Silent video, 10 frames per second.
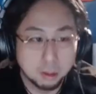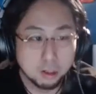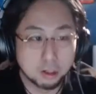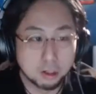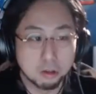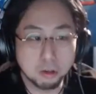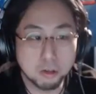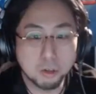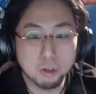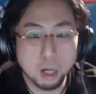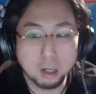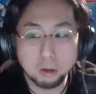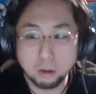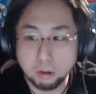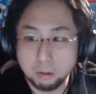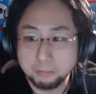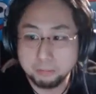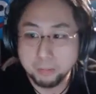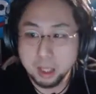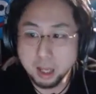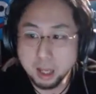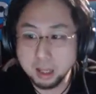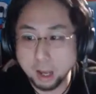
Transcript: ん、群雄割拠ですよ。ヤギタンおは